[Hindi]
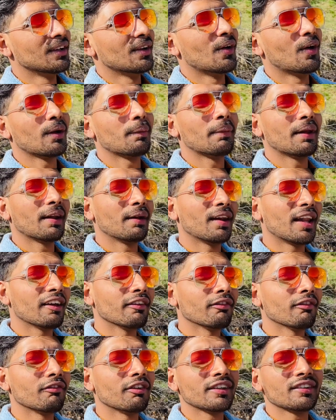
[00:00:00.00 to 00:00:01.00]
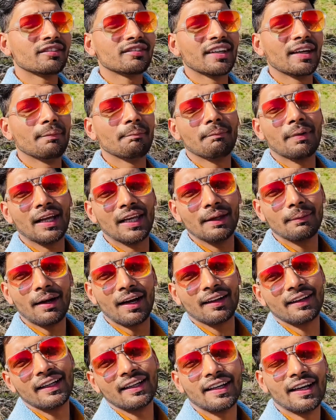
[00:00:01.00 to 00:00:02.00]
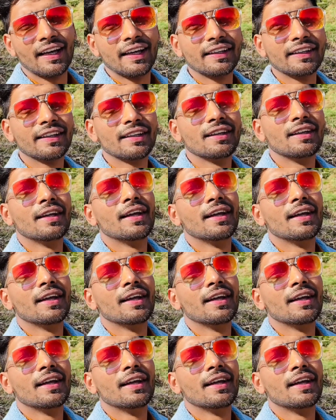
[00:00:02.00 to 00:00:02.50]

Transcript: और मैंने लाइफ में फर्स्ट टाइम पहली बार देखा है ये